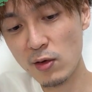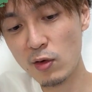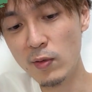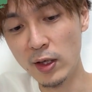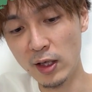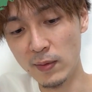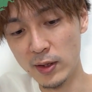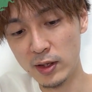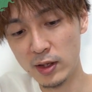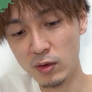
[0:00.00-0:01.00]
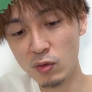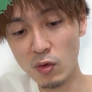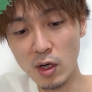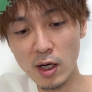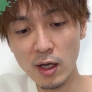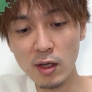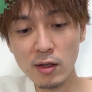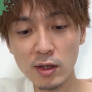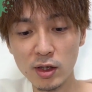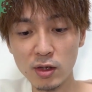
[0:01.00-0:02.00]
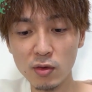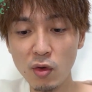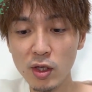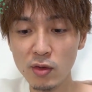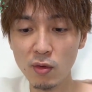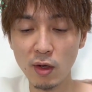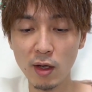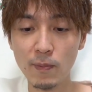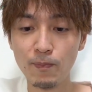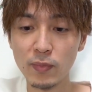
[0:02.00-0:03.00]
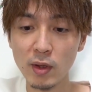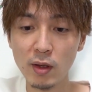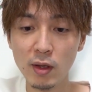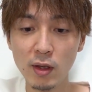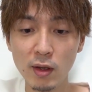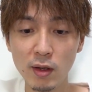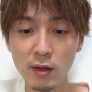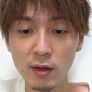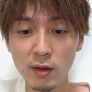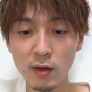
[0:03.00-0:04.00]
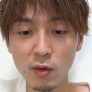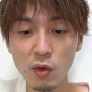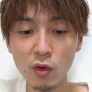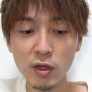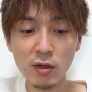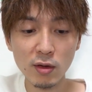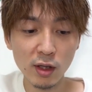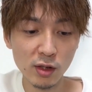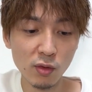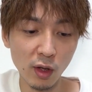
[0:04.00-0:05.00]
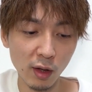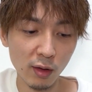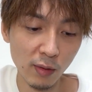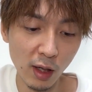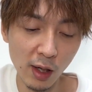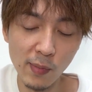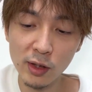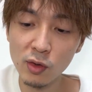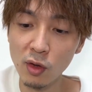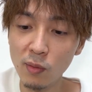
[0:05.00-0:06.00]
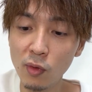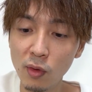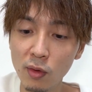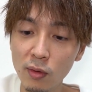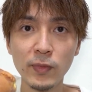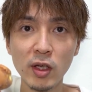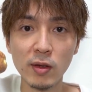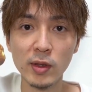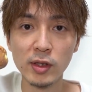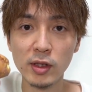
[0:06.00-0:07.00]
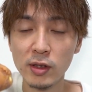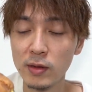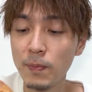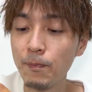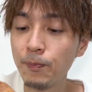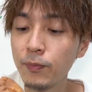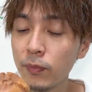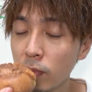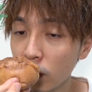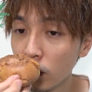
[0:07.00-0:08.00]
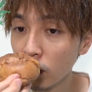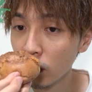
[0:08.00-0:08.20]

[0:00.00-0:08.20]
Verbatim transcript: ちょっと期待を込めていきます。うわー、なんかすごいぞ、これ。コーティングがすごい。甘そう、もう。いただきます。